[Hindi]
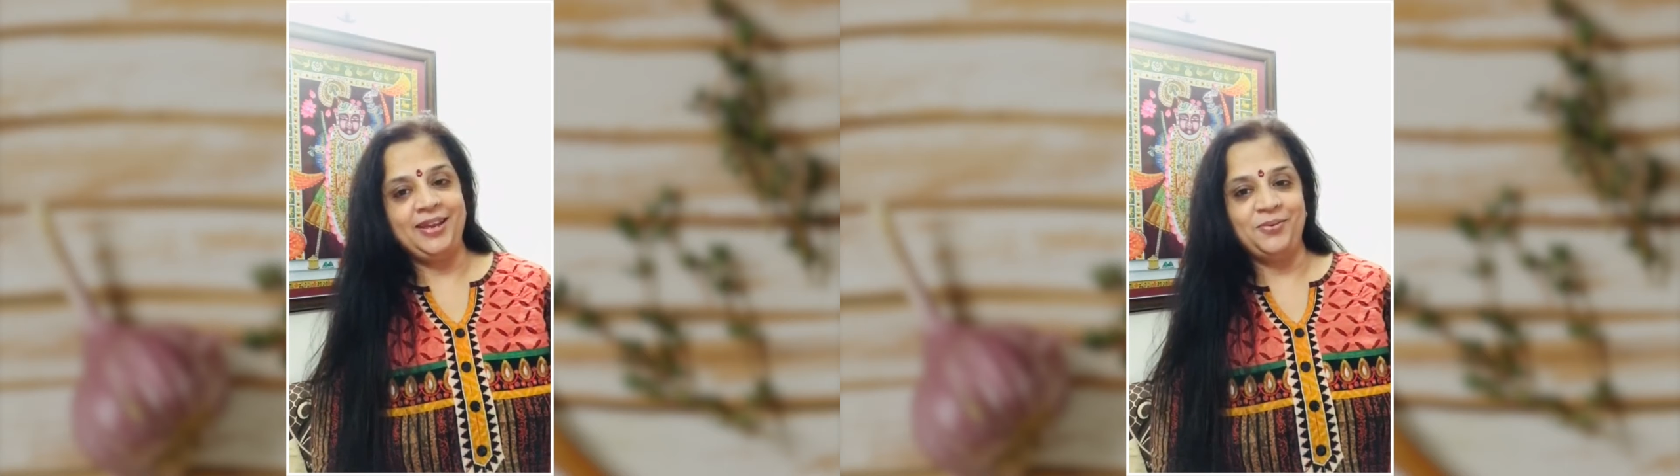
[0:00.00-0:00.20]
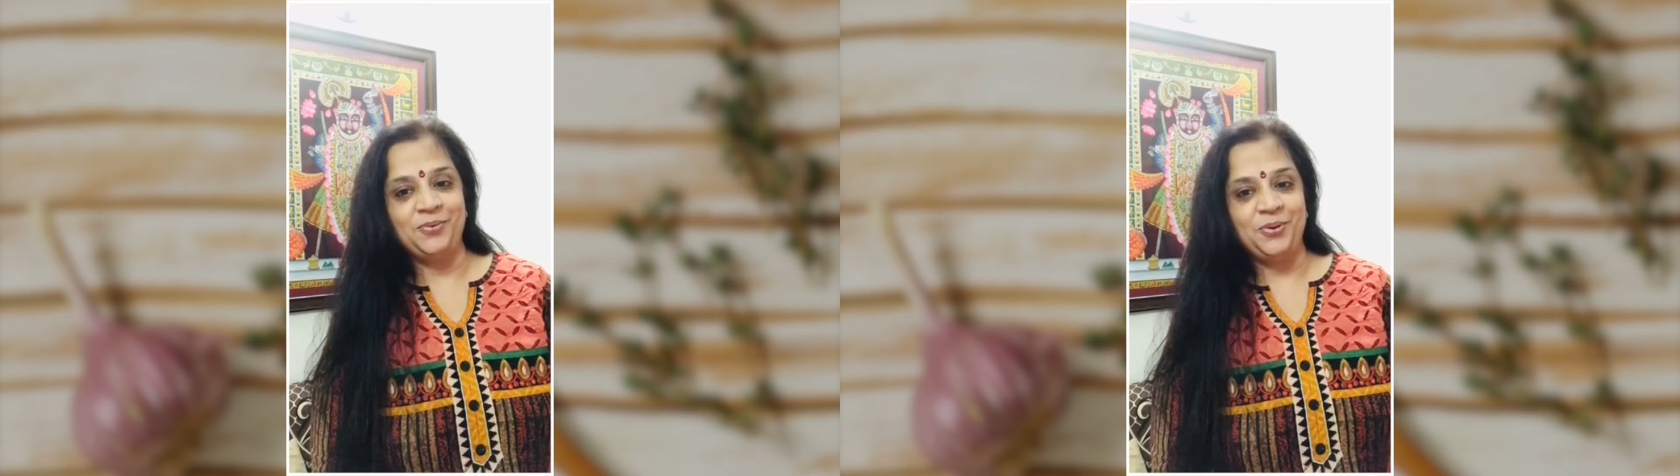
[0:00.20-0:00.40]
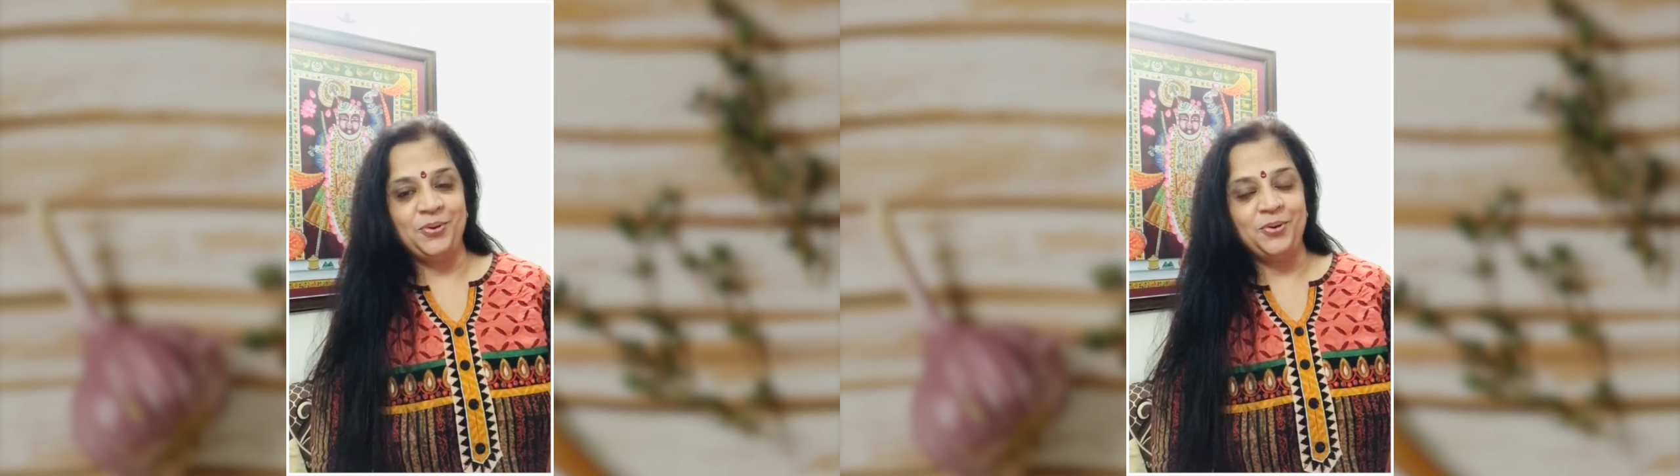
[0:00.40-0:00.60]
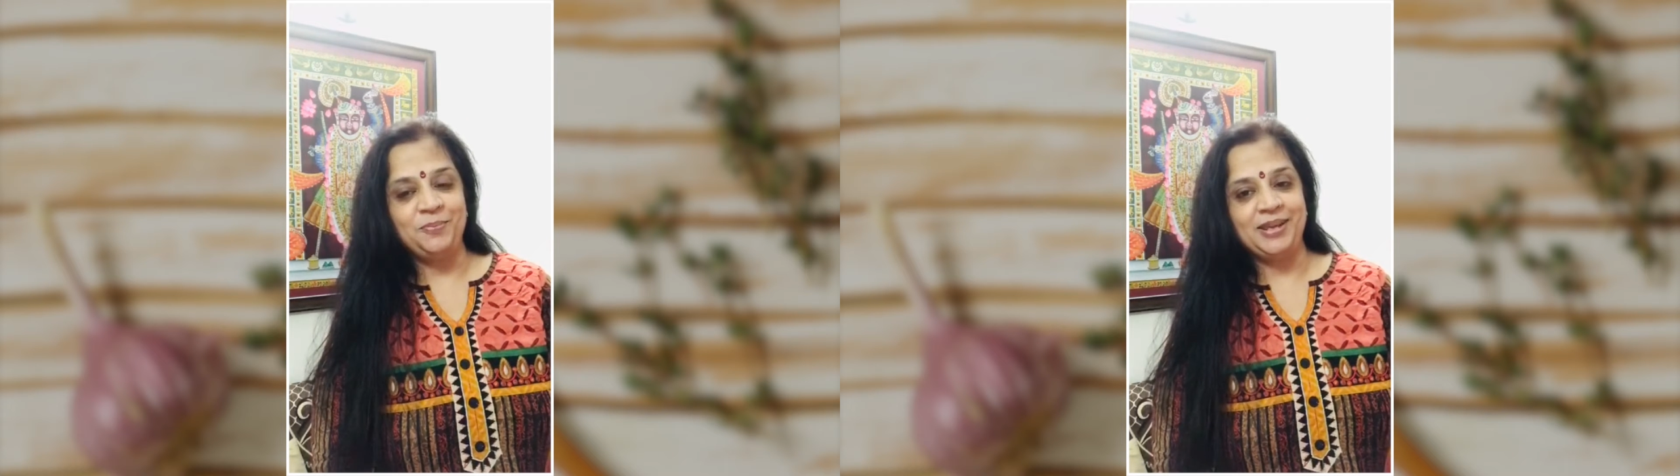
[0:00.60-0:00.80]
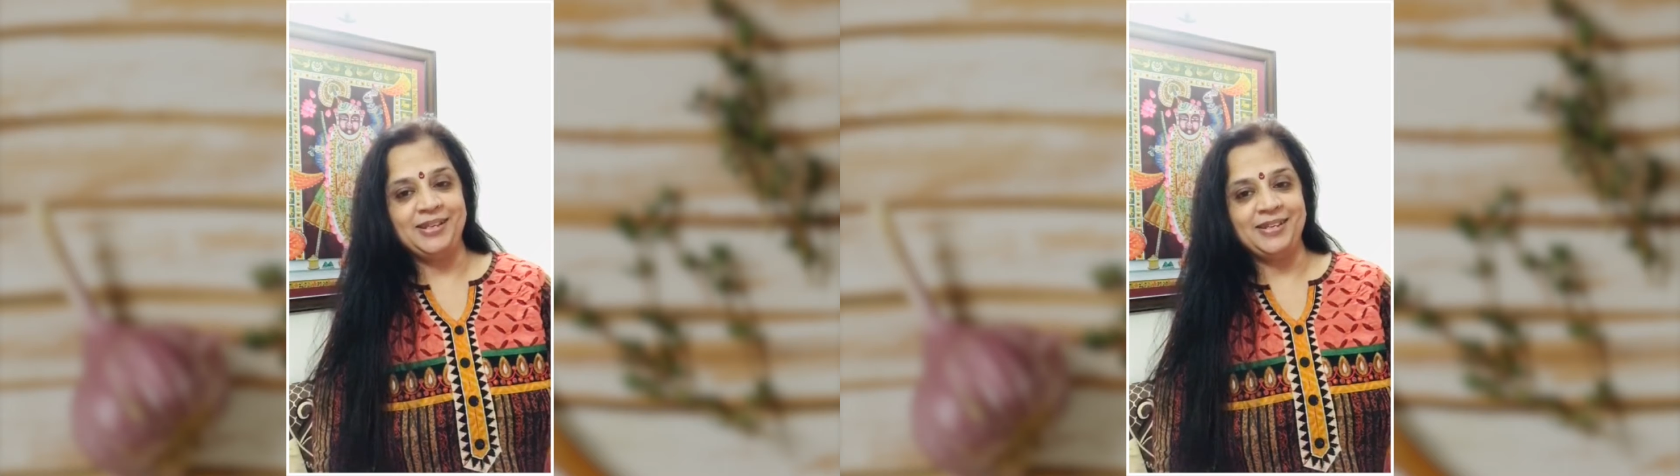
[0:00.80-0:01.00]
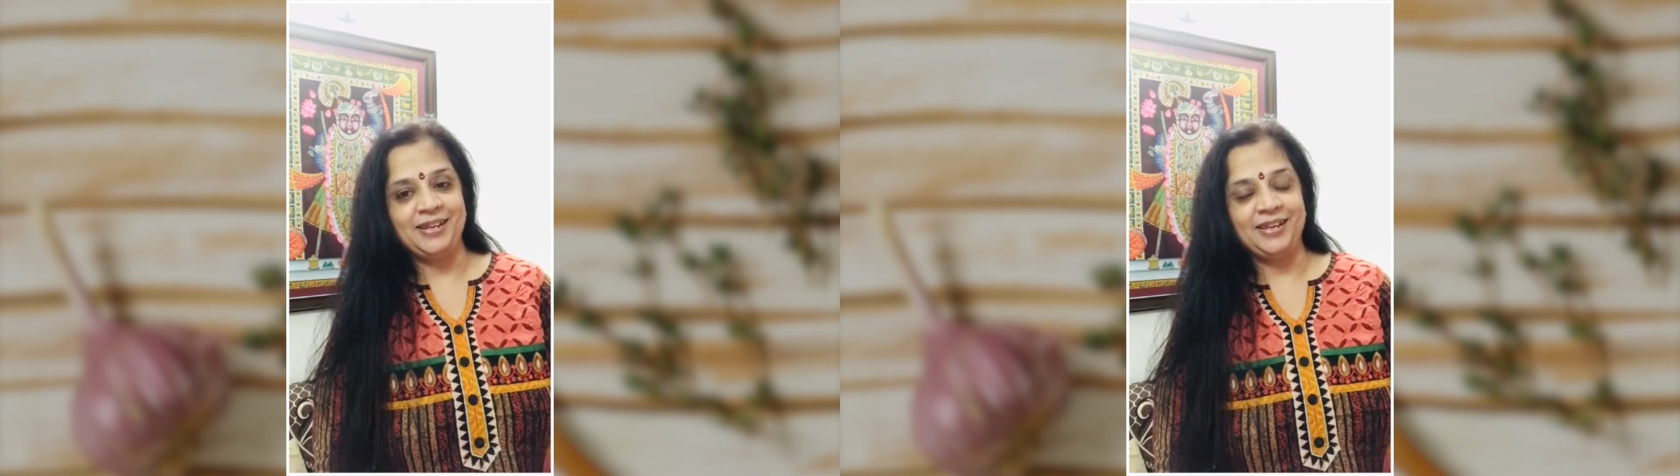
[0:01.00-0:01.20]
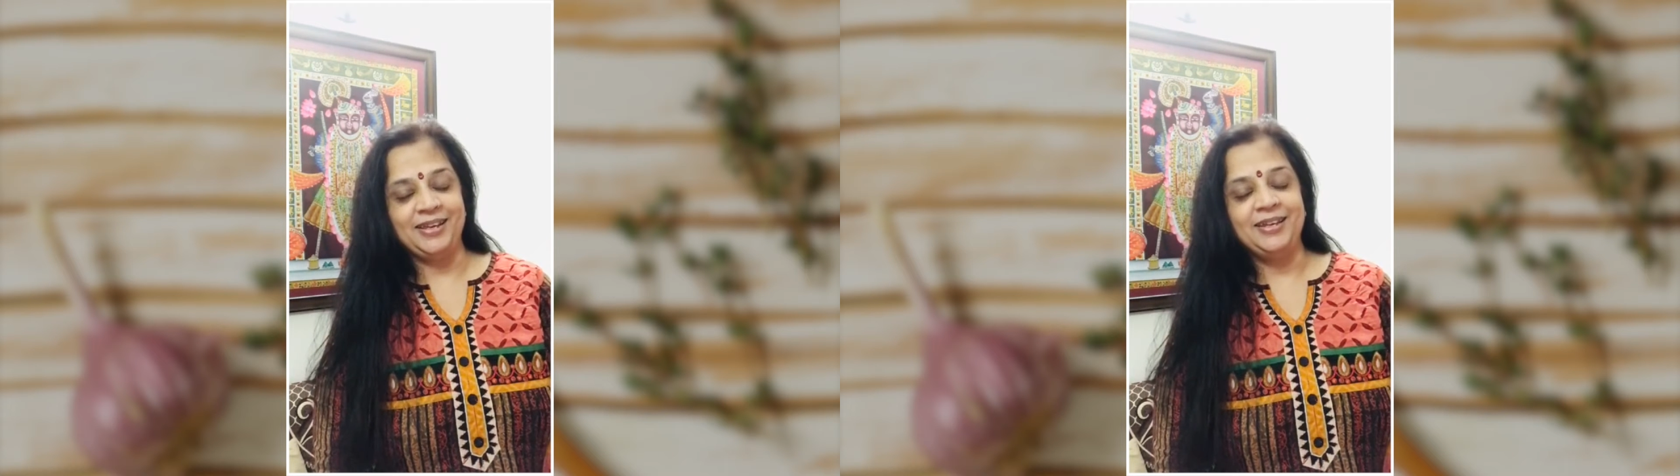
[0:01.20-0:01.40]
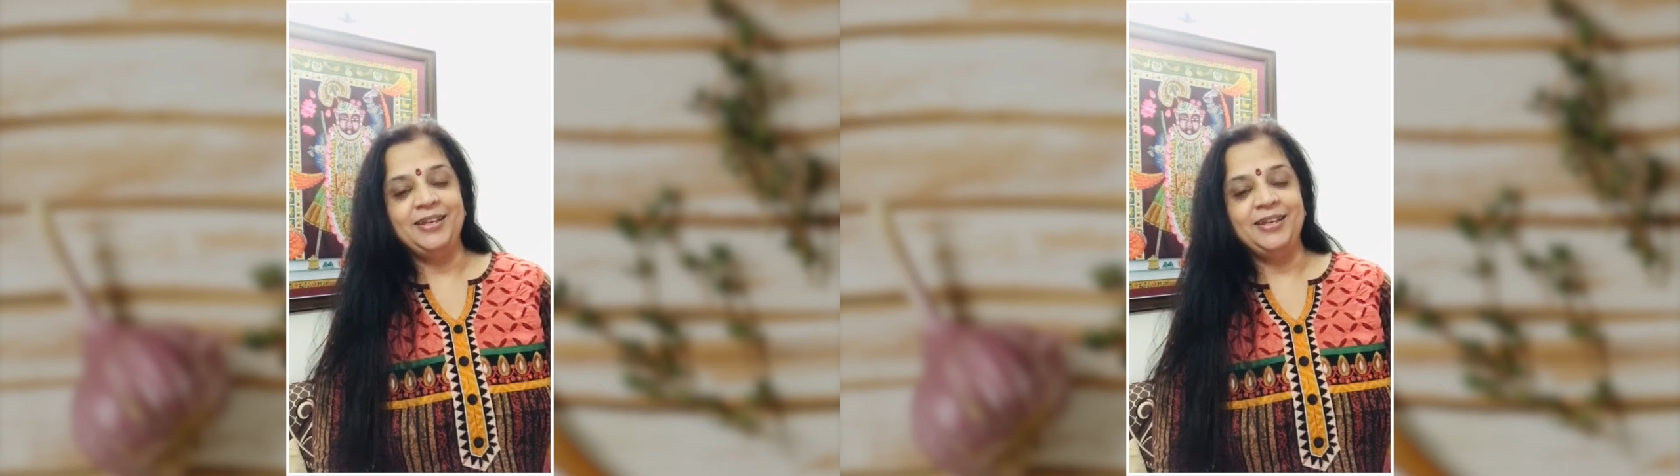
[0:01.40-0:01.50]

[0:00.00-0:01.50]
उन लोग भेजेंगे